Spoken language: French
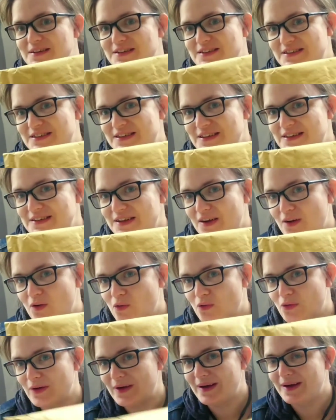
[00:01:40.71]
J'ai déjà
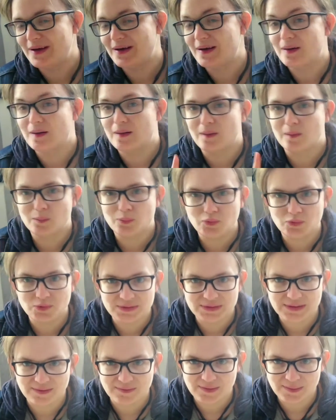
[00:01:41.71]
ouvert, en
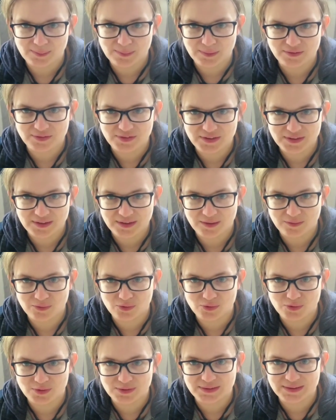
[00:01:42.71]
plus avec ma fille qui a
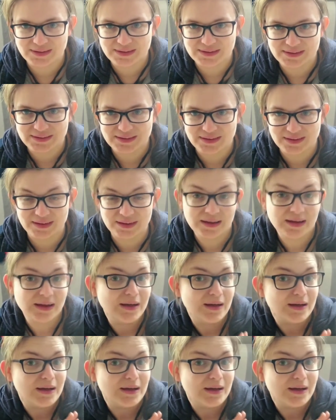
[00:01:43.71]
voulu le tester.